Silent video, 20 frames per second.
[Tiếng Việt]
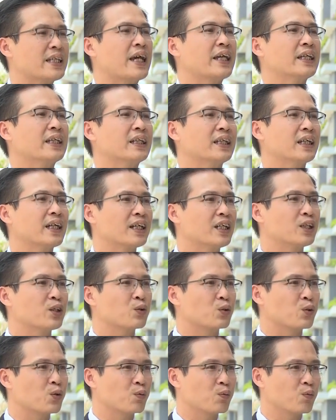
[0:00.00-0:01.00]
khai nhanh các cái
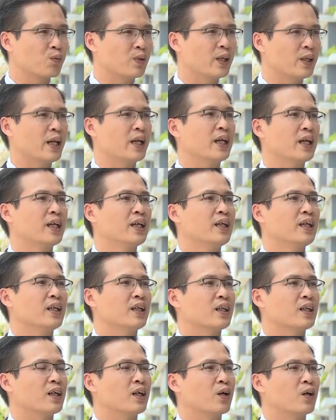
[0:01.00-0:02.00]
thủ tục để
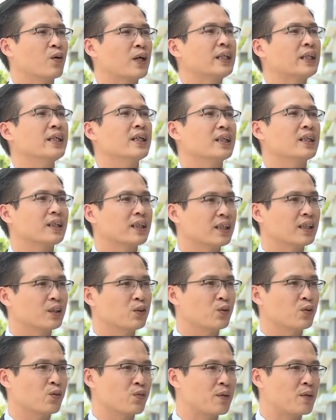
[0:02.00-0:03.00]
hoàn thiện các
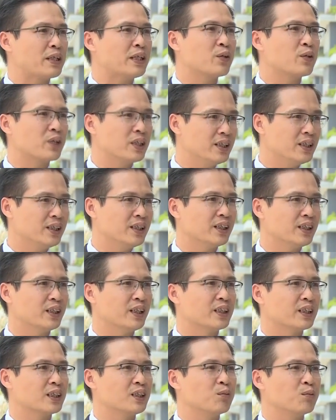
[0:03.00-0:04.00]
thủ tục pháp lý đầu tư
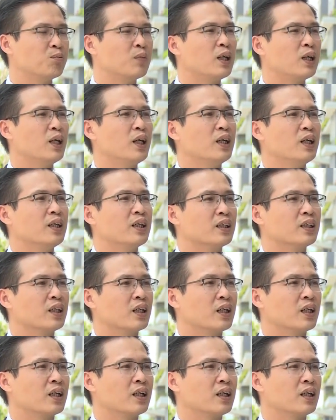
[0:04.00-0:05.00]
để sớm
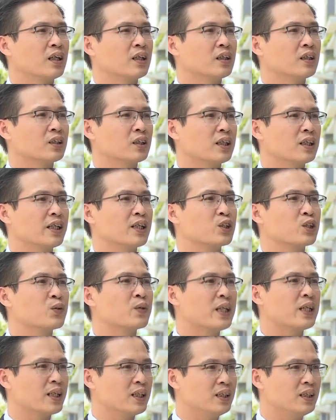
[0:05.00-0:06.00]
uh, thực hiện xúc